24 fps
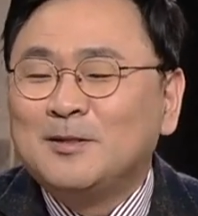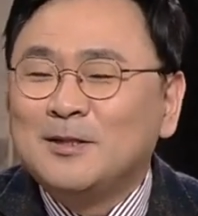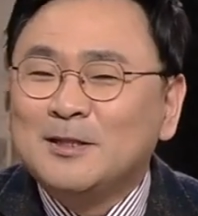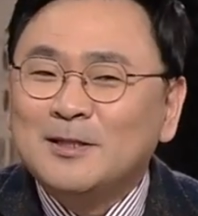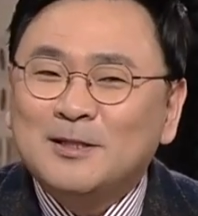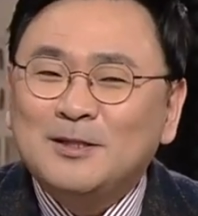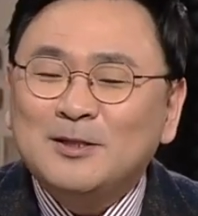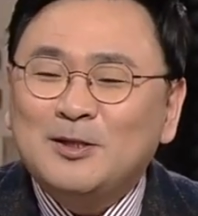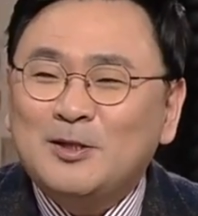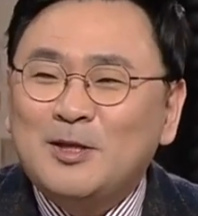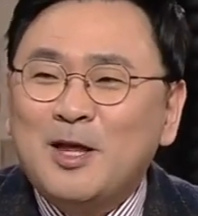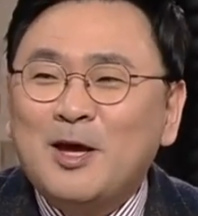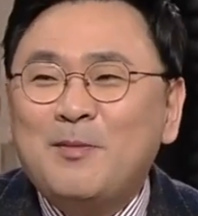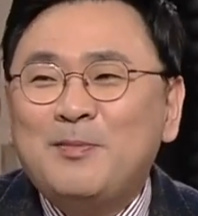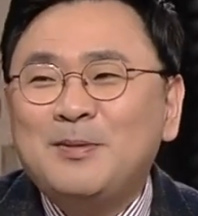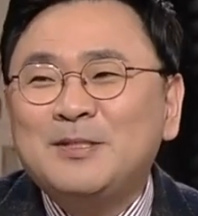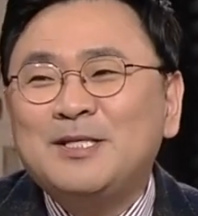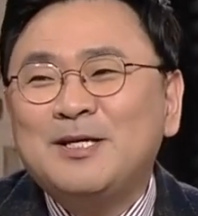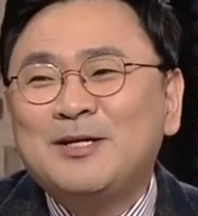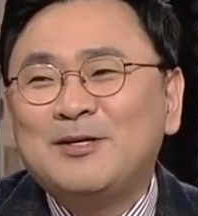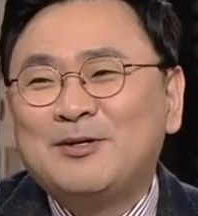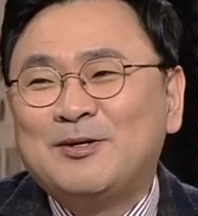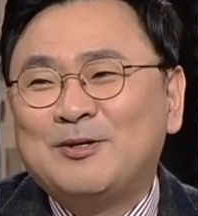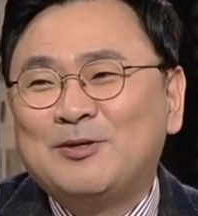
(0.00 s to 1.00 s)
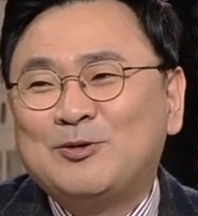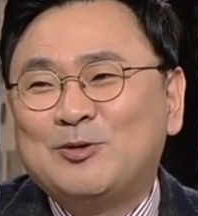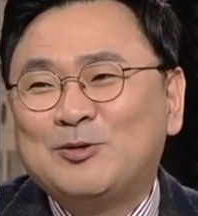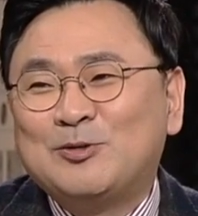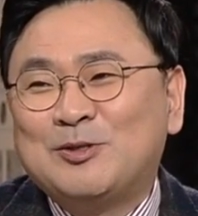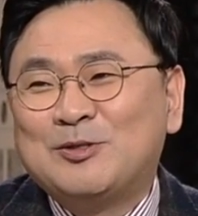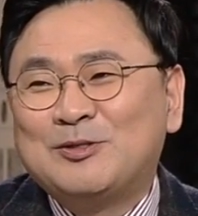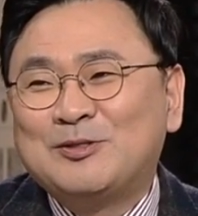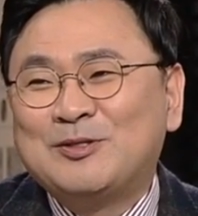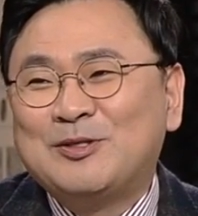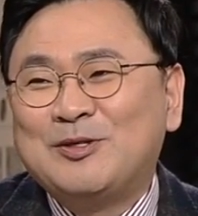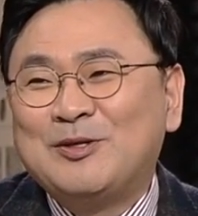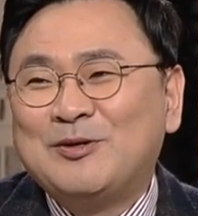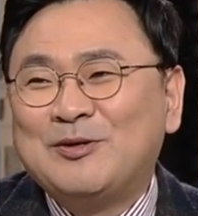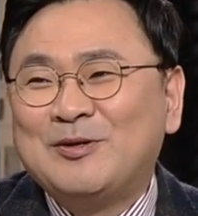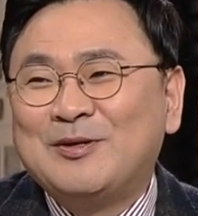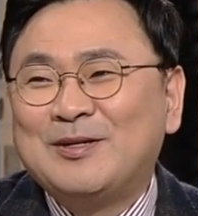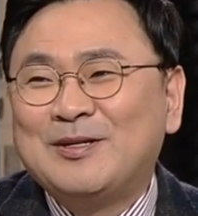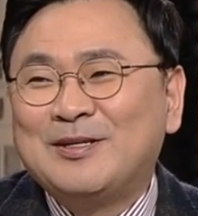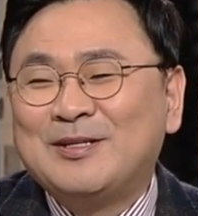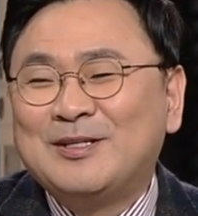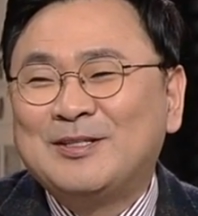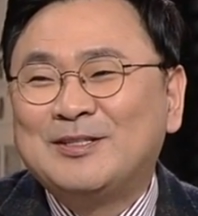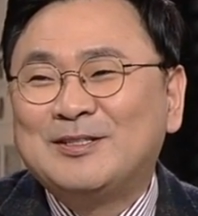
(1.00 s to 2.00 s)
그때 되게 비싼 거를 줬었어요.
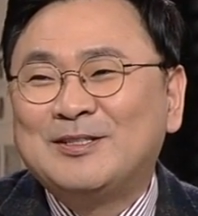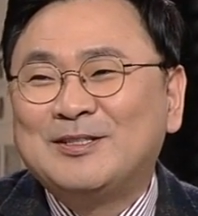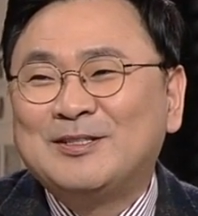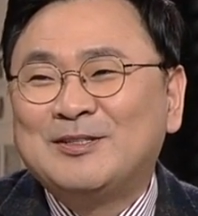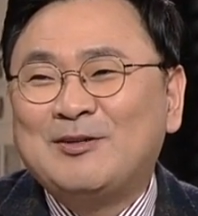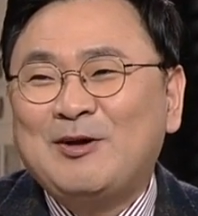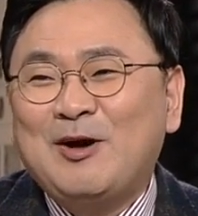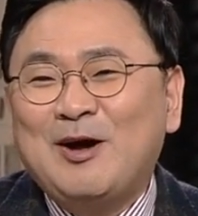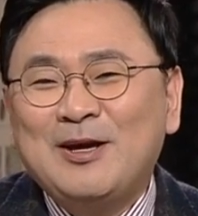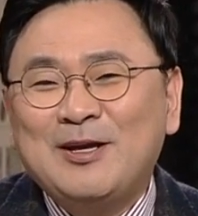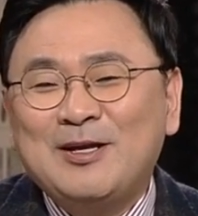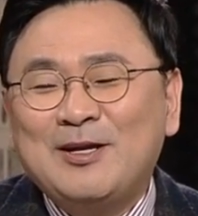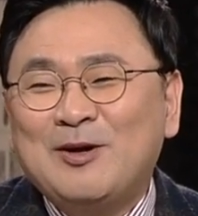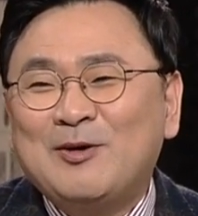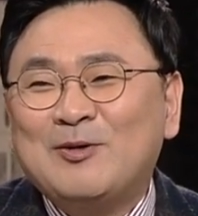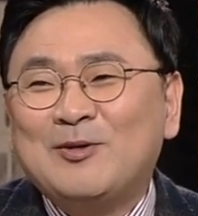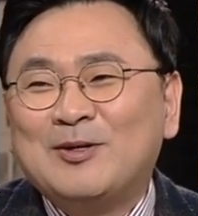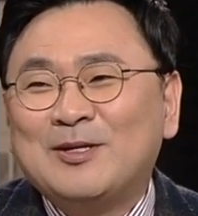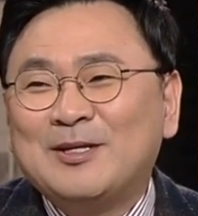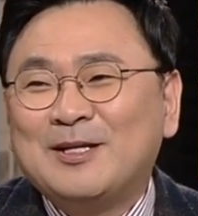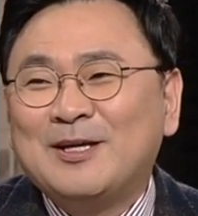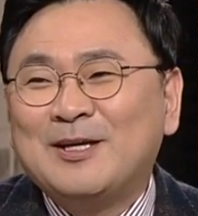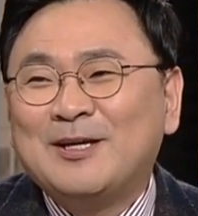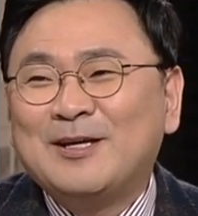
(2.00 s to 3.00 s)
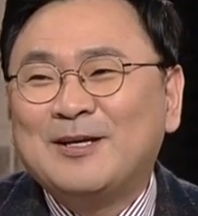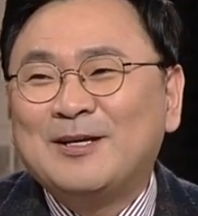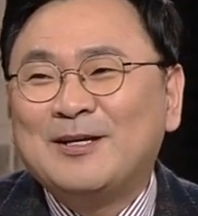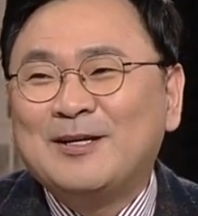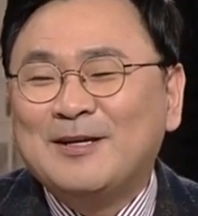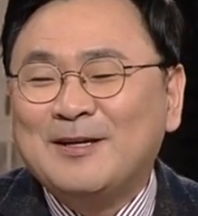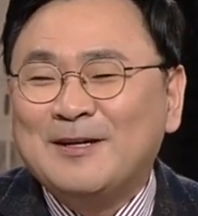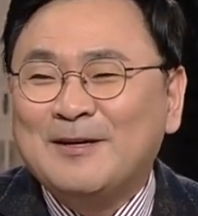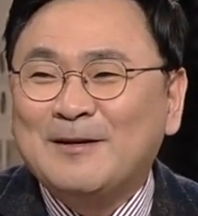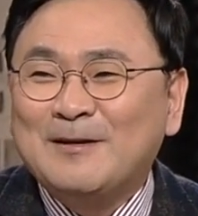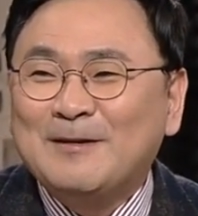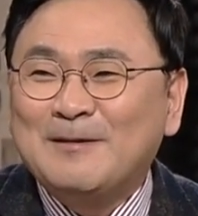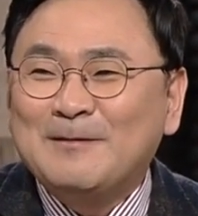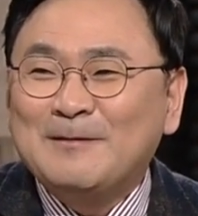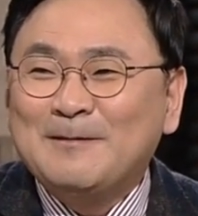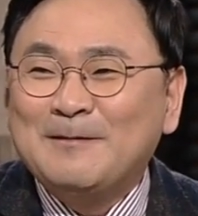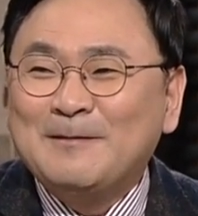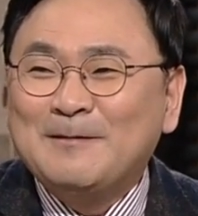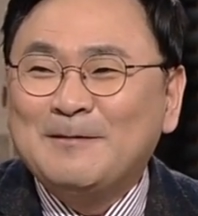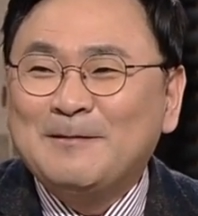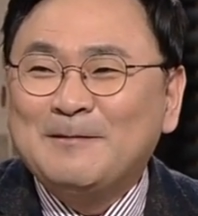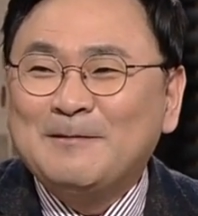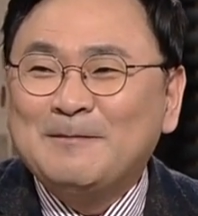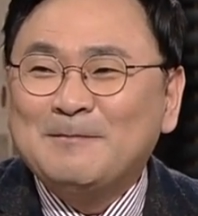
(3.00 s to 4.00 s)
과일하고 이렇게. 예.
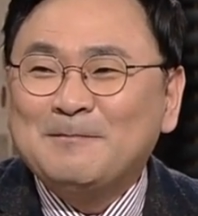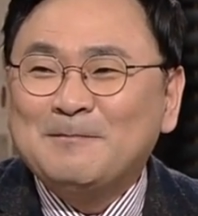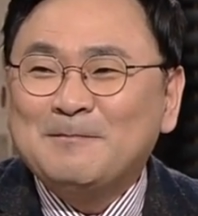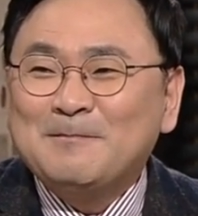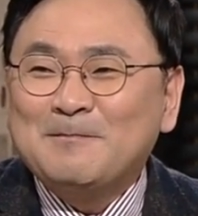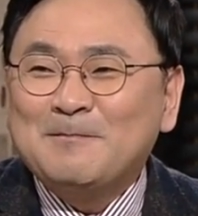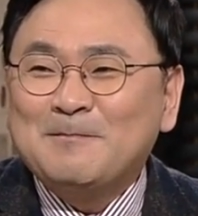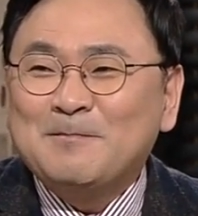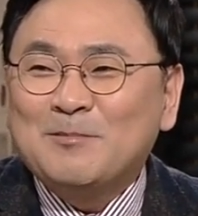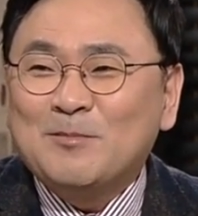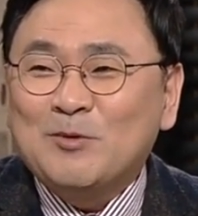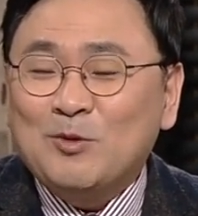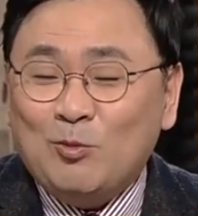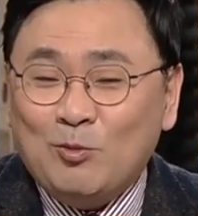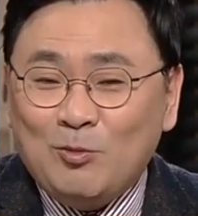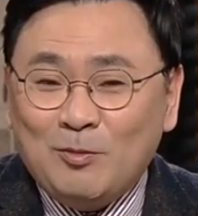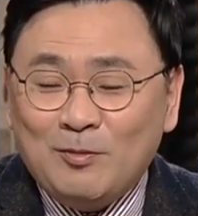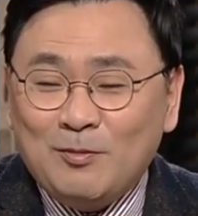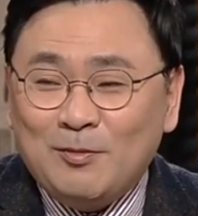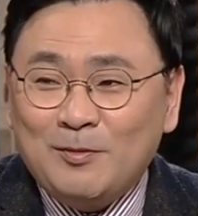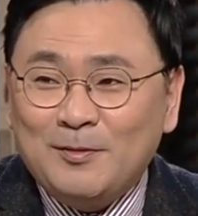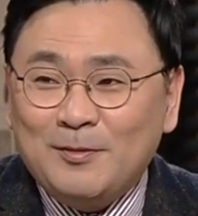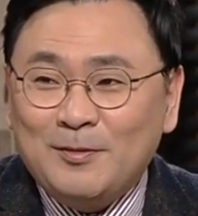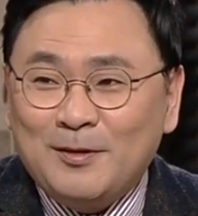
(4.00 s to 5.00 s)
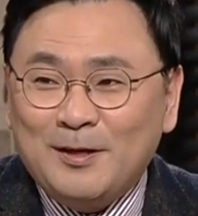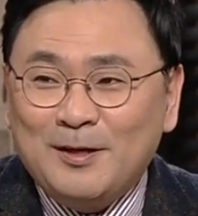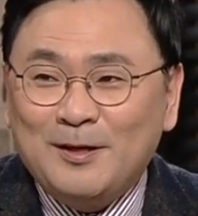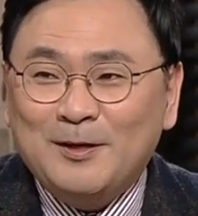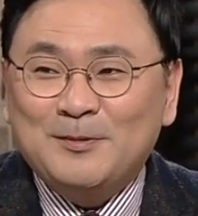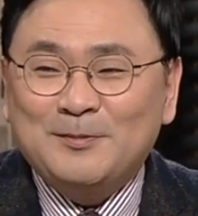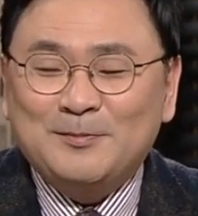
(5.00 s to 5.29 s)
예. 네,